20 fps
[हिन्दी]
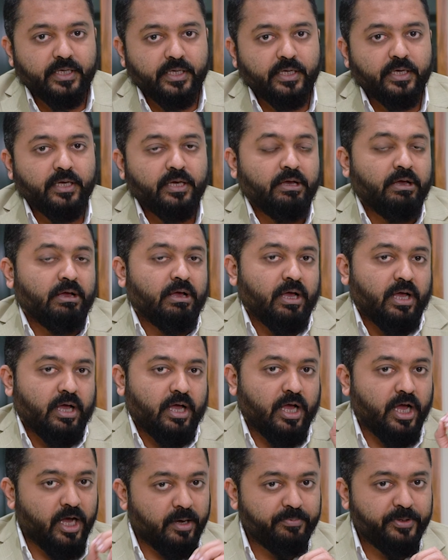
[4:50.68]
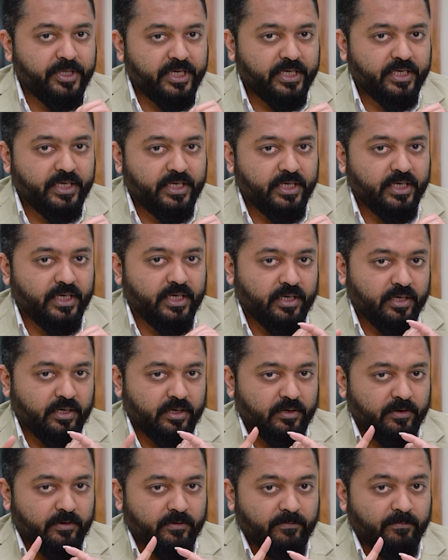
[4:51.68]
हैं अब देखिए
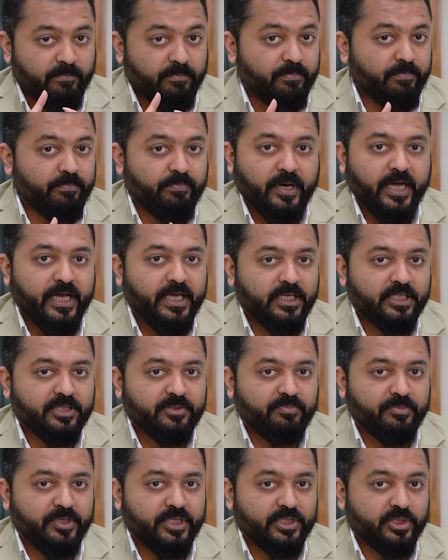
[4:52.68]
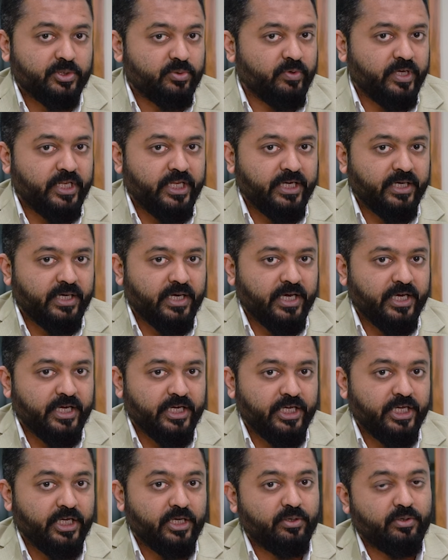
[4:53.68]
पाइल्स में स्वेलिंग
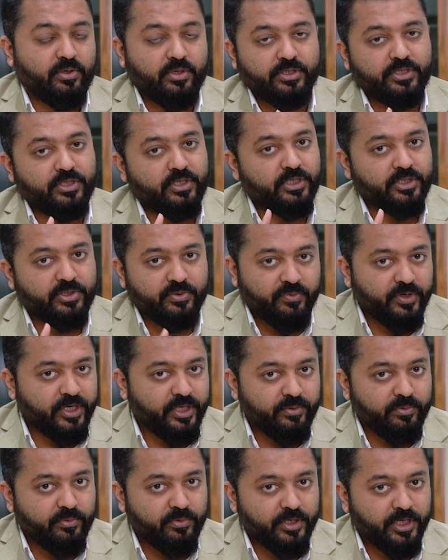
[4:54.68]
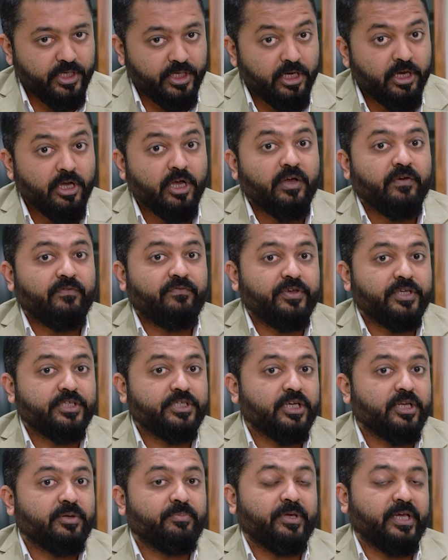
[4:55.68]
आएगी टॉर्चरस वेन होगी
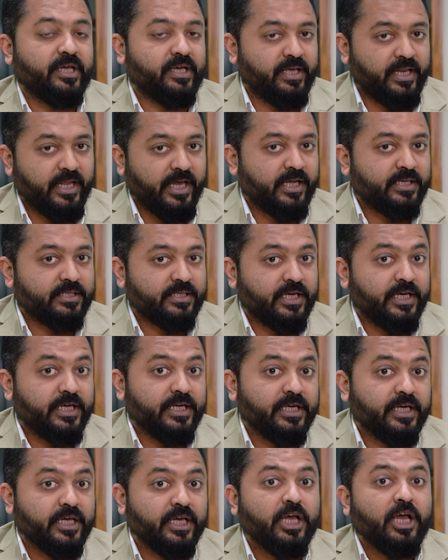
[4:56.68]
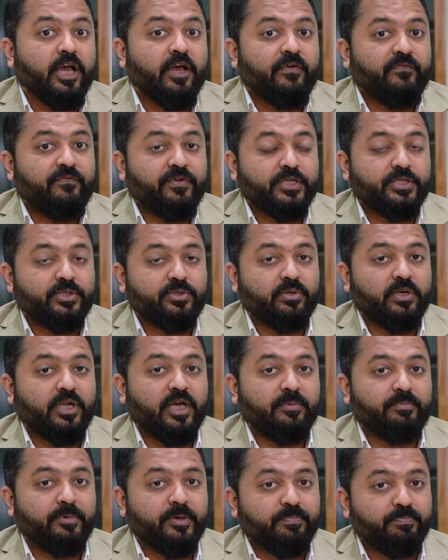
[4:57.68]
फिशर में क्रैक्स आएंगे
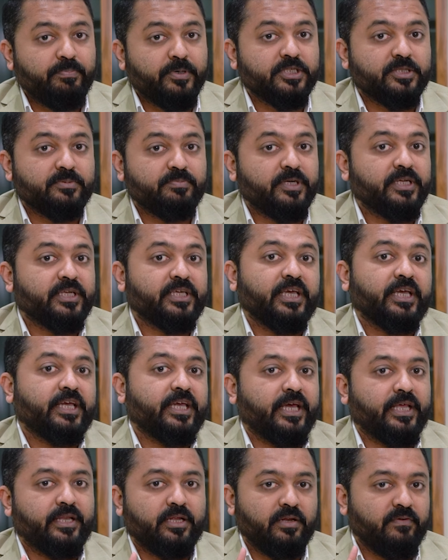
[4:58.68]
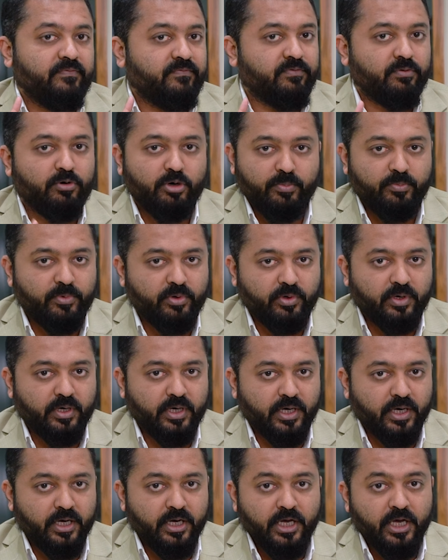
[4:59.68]
फिशुला में पस बन के कैनल फॉर्म
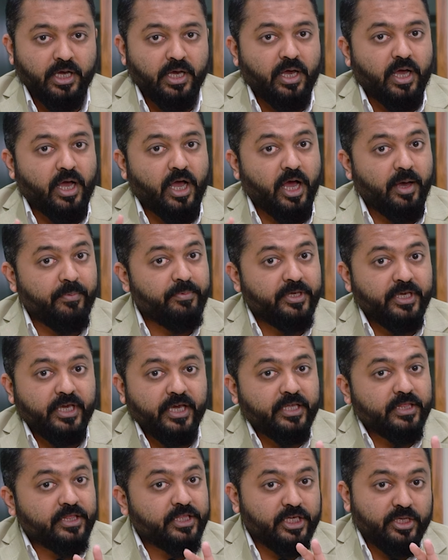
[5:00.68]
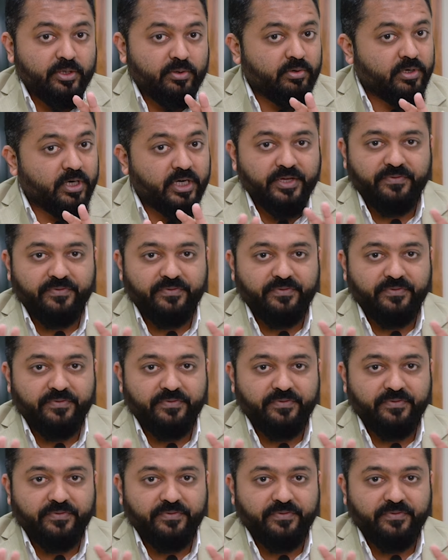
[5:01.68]
होगा अब ये तीनों का